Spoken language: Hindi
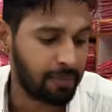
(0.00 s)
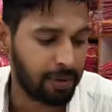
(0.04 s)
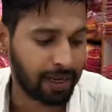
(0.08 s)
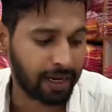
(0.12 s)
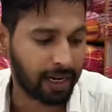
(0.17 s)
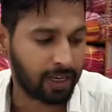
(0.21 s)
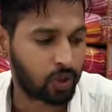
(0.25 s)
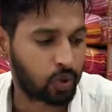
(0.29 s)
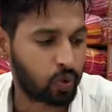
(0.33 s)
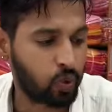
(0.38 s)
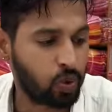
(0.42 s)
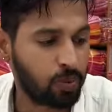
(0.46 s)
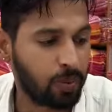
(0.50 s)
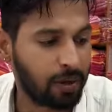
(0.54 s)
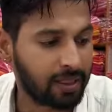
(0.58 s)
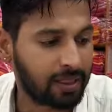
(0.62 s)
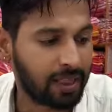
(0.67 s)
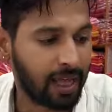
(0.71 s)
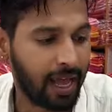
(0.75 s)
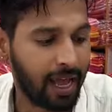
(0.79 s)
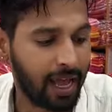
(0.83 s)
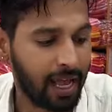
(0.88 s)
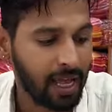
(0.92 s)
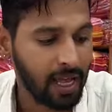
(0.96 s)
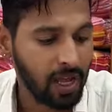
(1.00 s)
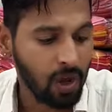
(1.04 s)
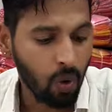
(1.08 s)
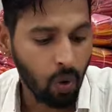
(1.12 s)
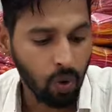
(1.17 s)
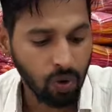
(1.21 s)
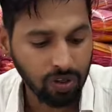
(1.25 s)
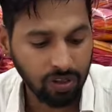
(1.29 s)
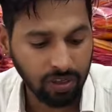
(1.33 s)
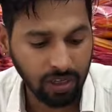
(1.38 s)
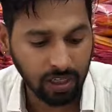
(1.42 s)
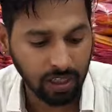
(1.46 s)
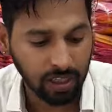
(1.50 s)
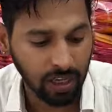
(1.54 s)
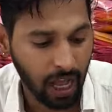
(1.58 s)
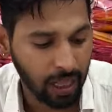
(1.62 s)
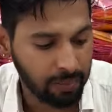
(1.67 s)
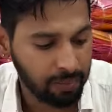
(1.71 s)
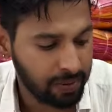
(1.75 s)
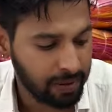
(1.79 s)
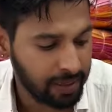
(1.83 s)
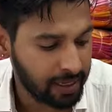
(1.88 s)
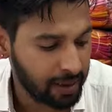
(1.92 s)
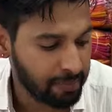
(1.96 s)
मीटर का सूट बनता है और इसके
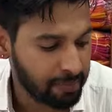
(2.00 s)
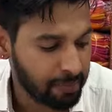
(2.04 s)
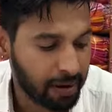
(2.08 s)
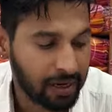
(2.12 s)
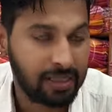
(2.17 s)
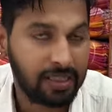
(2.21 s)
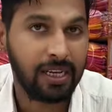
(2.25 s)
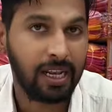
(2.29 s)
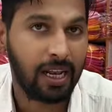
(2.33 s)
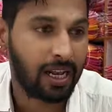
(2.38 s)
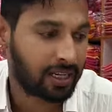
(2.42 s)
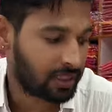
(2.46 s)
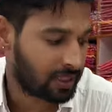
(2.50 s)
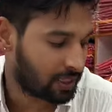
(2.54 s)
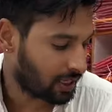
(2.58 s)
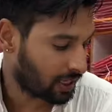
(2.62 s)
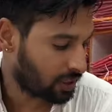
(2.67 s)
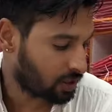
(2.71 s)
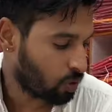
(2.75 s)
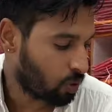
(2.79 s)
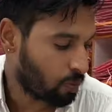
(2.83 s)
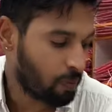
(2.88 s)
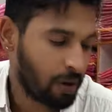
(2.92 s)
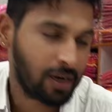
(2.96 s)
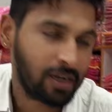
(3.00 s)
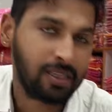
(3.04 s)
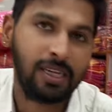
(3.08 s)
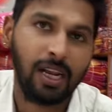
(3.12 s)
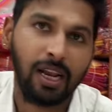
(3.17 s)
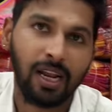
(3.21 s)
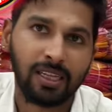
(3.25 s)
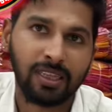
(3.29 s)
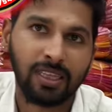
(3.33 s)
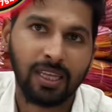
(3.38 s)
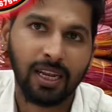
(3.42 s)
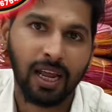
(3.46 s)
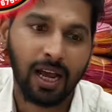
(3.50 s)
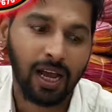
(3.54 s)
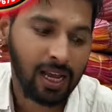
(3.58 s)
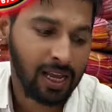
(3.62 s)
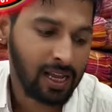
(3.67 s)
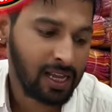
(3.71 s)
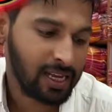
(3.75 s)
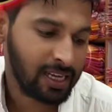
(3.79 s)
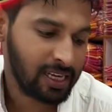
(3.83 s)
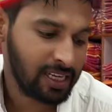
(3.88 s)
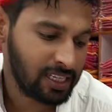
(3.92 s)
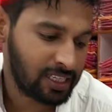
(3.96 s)
साथ में ये मगजी लगती है जो मगजी लगती है ना
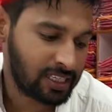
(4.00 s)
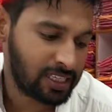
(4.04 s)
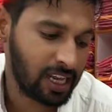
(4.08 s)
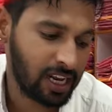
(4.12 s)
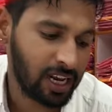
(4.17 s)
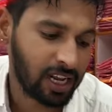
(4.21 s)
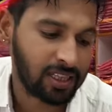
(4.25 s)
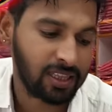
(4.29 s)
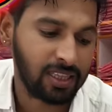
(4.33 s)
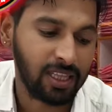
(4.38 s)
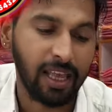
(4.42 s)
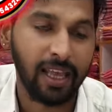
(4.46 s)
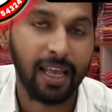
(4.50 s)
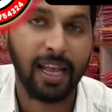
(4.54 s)
इसकी लगती है